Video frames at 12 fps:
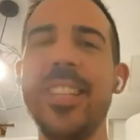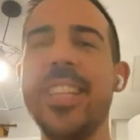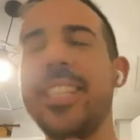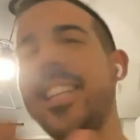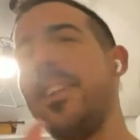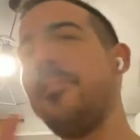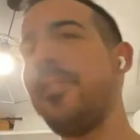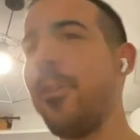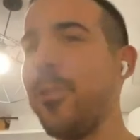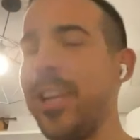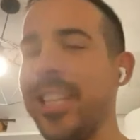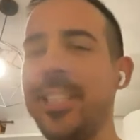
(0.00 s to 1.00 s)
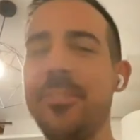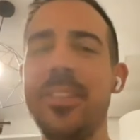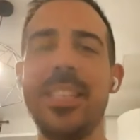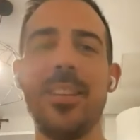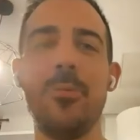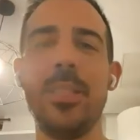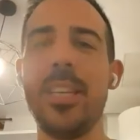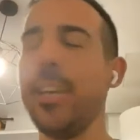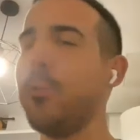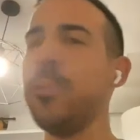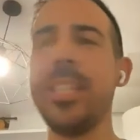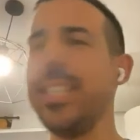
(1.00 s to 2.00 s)
d'essayer de la faire relativiser, de lui dire
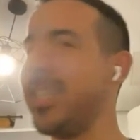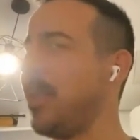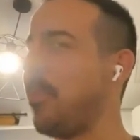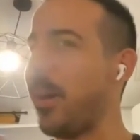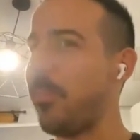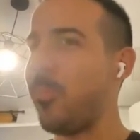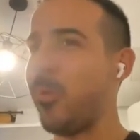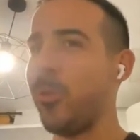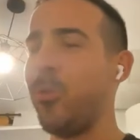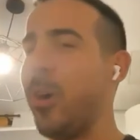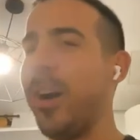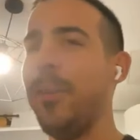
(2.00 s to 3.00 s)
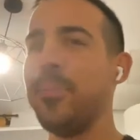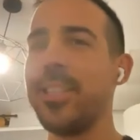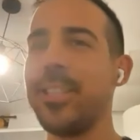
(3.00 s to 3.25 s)
écoute, si ce c'est pas pour toi,